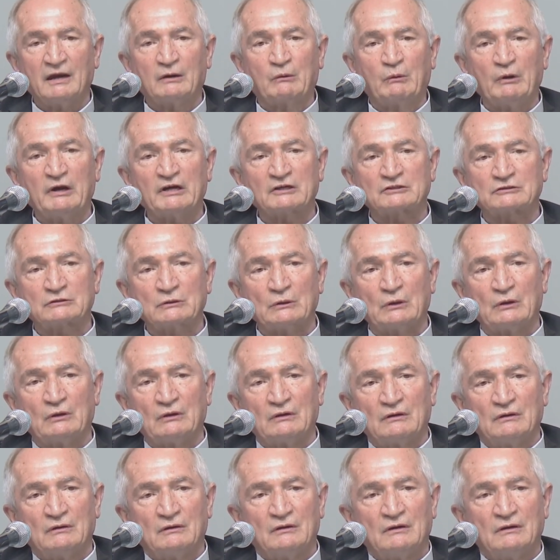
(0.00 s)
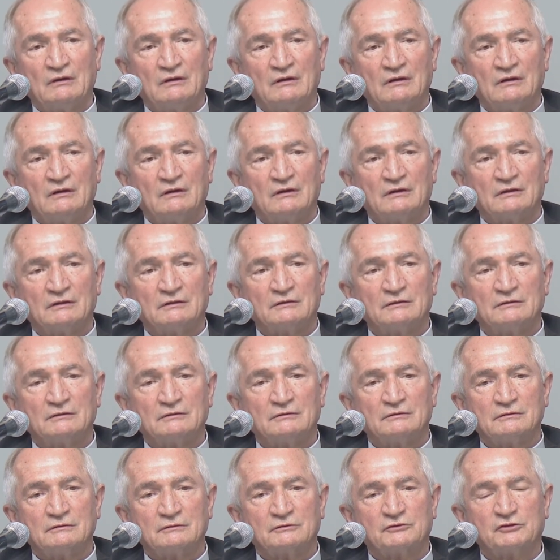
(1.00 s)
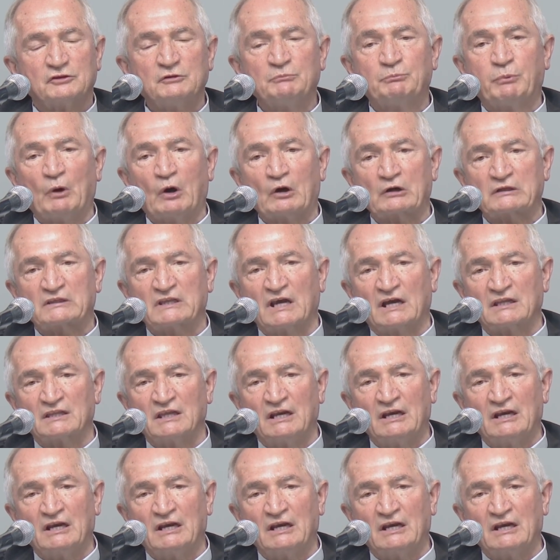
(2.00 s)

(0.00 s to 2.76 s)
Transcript: E questo ci porta